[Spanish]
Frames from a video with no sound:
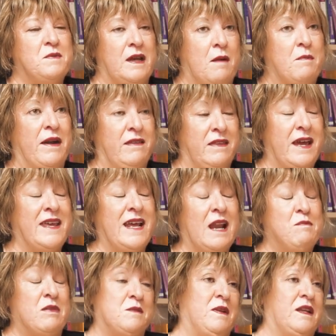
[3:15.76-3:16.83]
aparecía ya
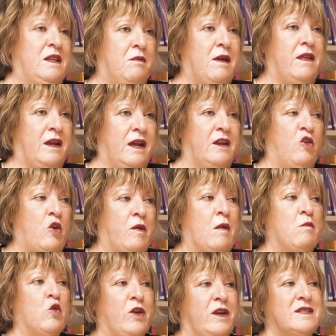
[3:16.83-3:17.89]
la perspectiva de género.
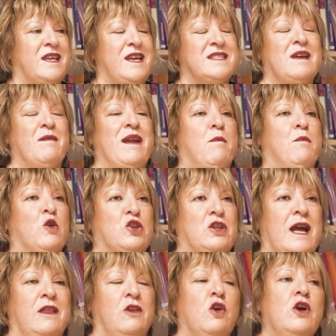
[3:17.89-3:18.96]
Había mujeres que ya estaban
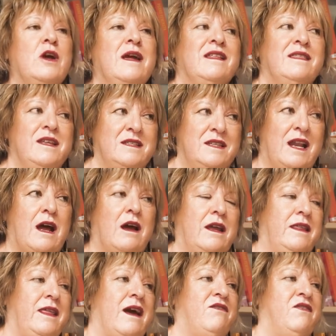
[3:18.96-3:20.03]
aportando desde la
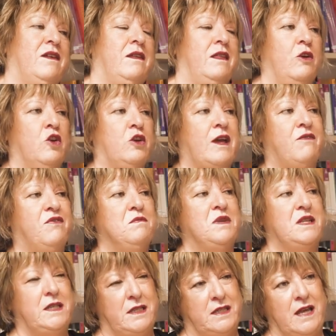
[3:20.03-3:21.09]
ideología
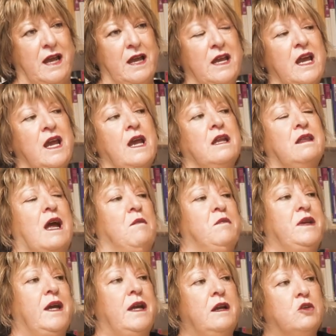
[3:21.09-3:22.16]
feminista.
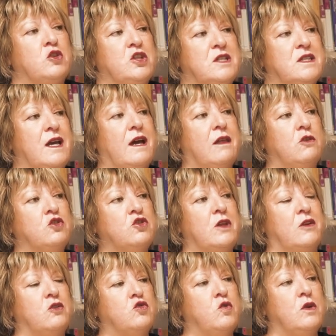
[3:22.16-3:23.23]
También los estados,
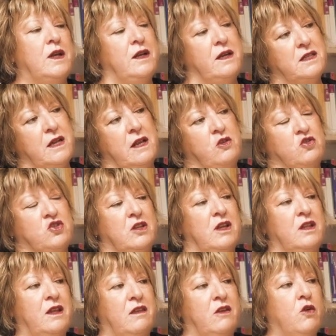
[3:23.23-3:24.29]
en el año
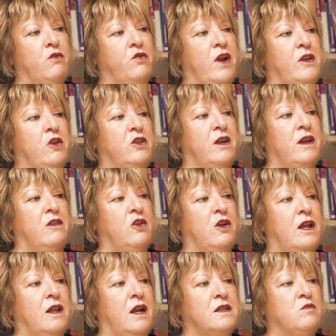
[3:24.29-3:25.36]
75 fue el año
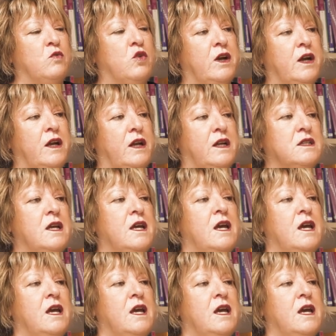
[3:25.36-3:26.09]
internacional de las mujeres,